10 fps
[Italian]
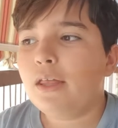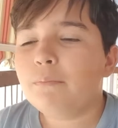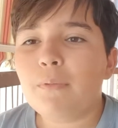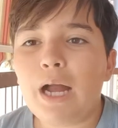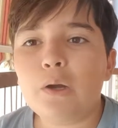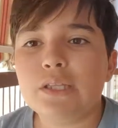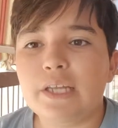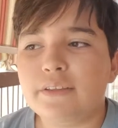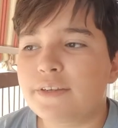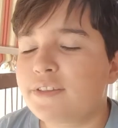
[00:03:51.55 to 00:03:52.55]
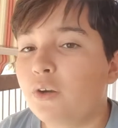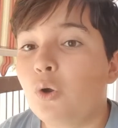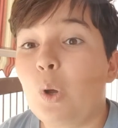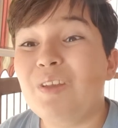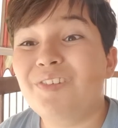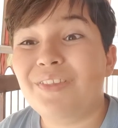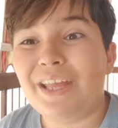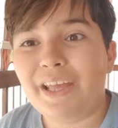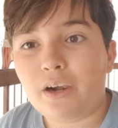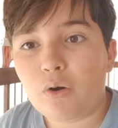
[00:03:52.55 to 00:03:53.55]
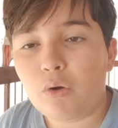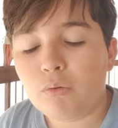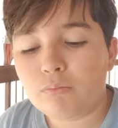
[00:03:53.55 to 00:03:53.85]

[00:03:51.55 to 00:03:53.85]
manco a dire terzino esterno.